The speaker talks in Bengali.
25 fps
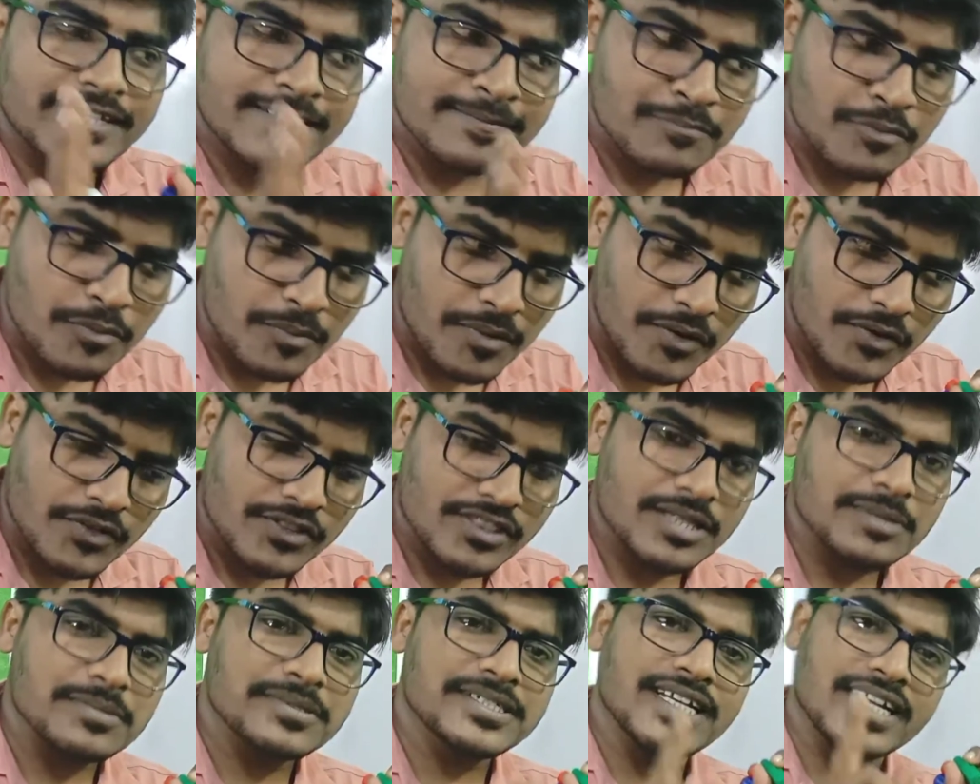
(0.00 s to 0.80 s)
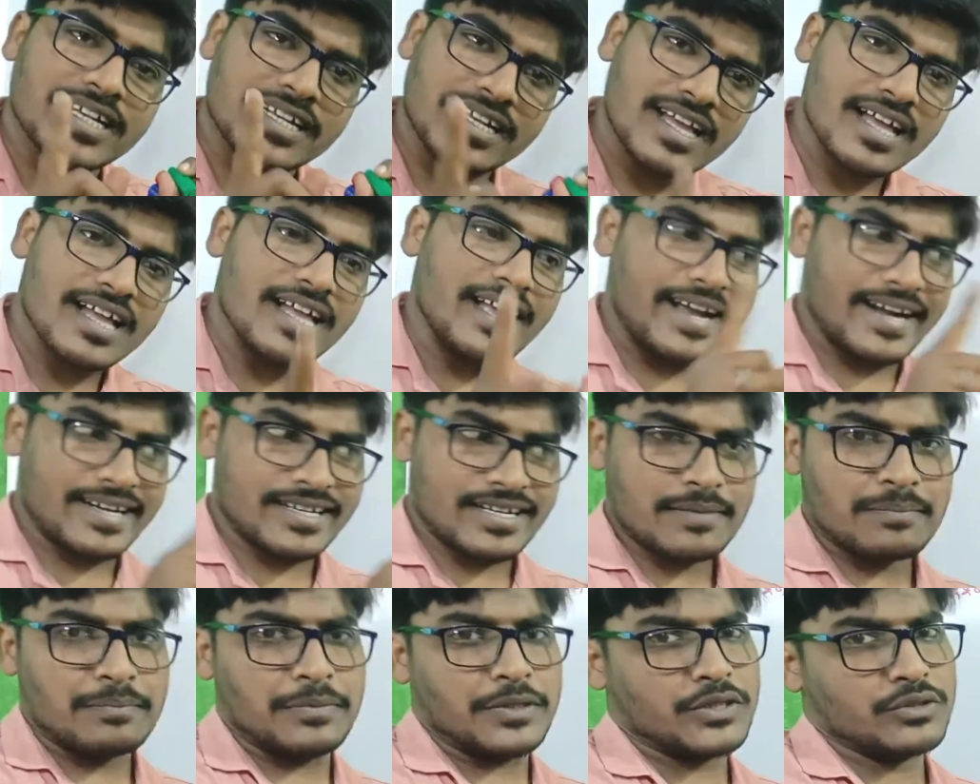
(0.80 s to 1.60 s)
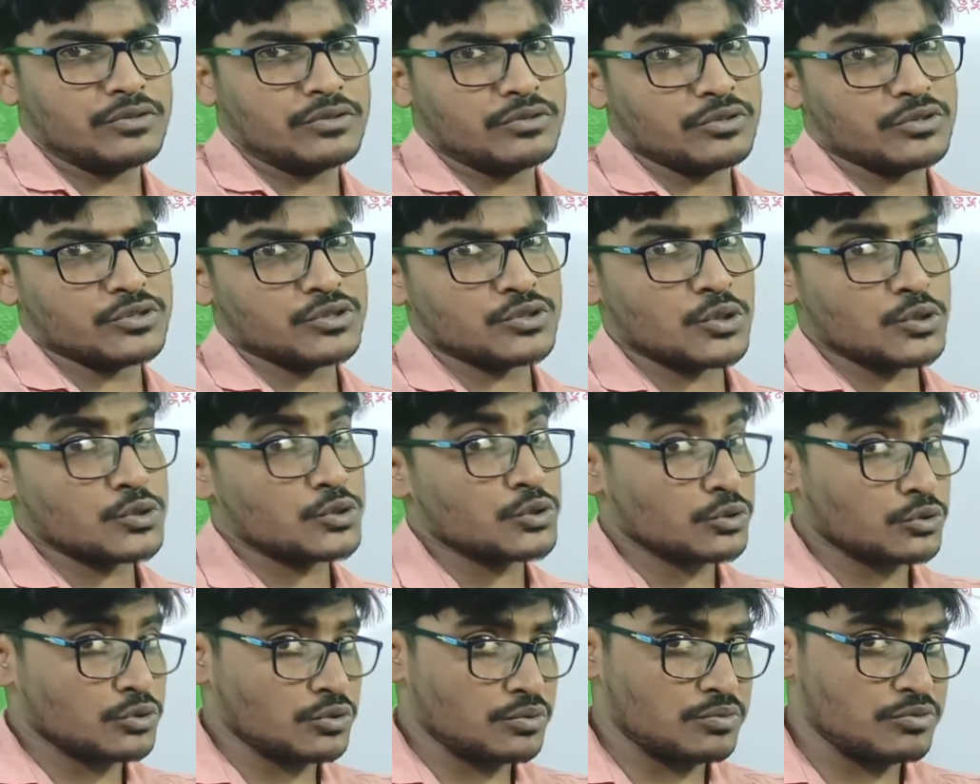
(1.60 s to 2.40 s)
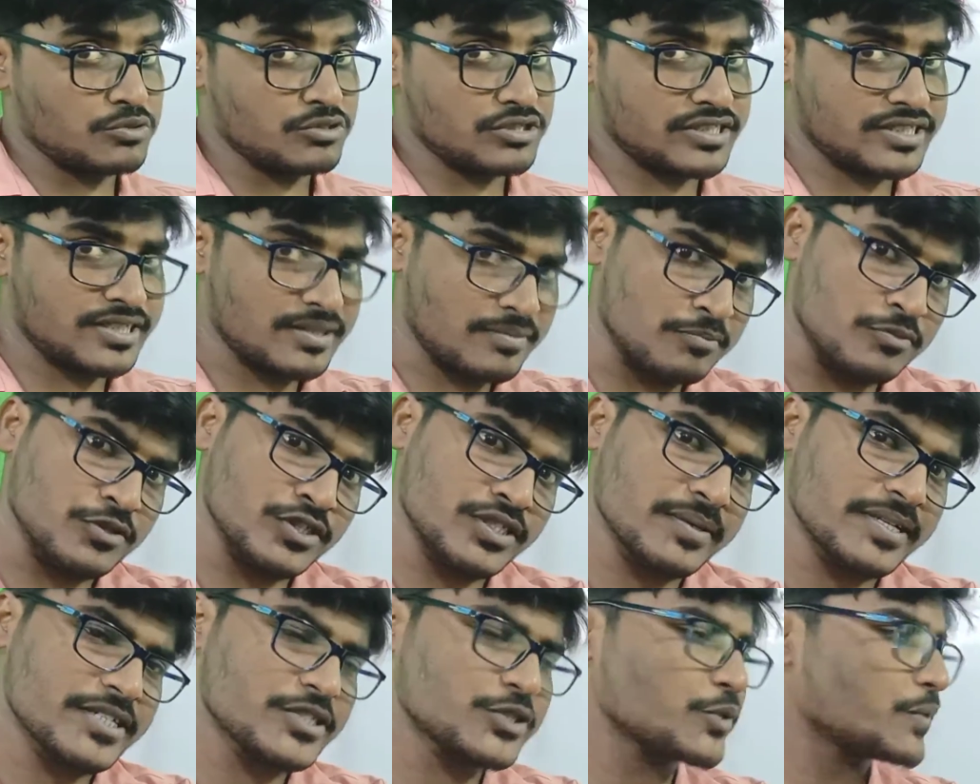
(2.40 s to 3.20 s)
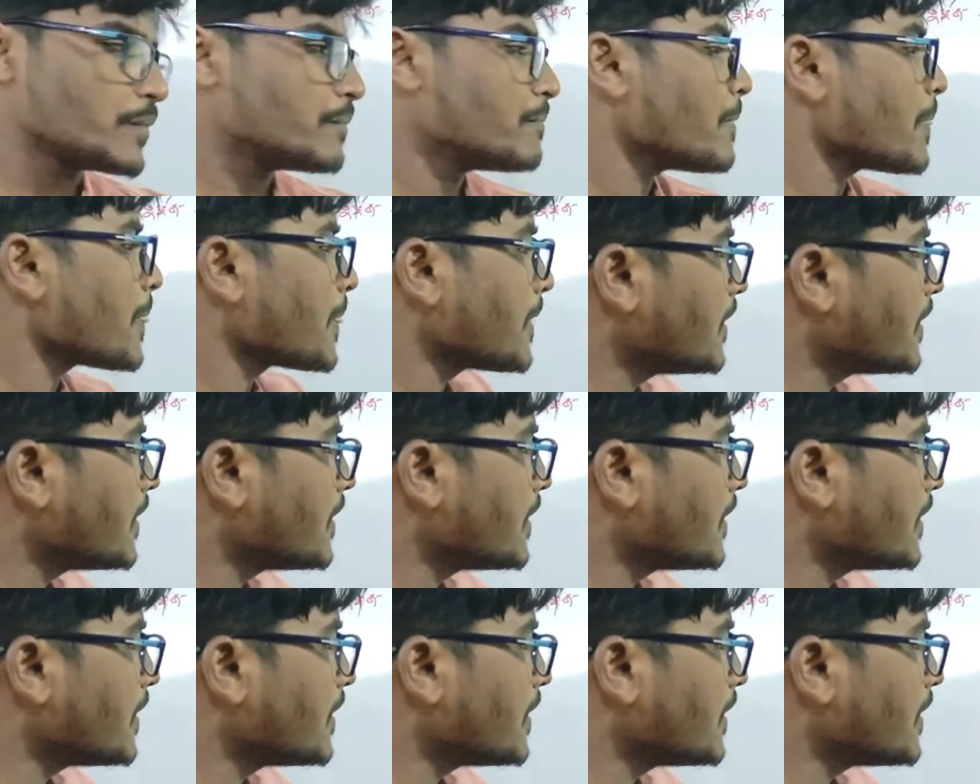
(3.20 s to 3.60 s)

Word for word: আমাদের প্রমাণ করতে হবে যে এটা একটা বৃত্তস্থ চতুর্ভুজ বুঝতে পারছো